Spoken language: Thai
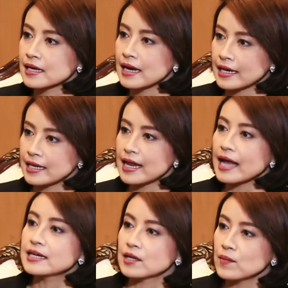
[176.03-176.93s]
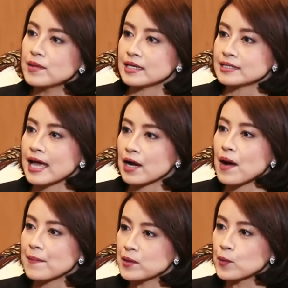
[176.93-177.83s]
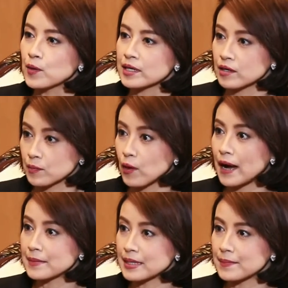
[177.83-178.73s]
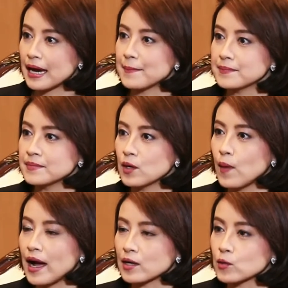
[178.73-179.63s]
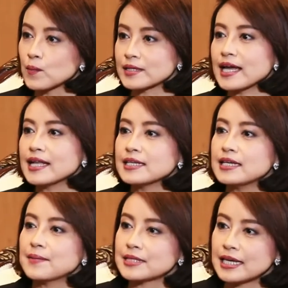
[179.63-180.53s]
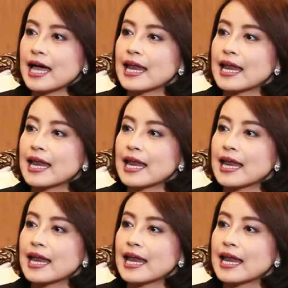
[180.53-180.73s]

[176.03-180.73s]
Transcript: ขณะนี้ด้านหนึ่งก็มีกระแสความเป็นห่วงเกี่ยวกับความเหลื่อมล้ำ ระหว่างกลุ่มประเทศที่พัฒ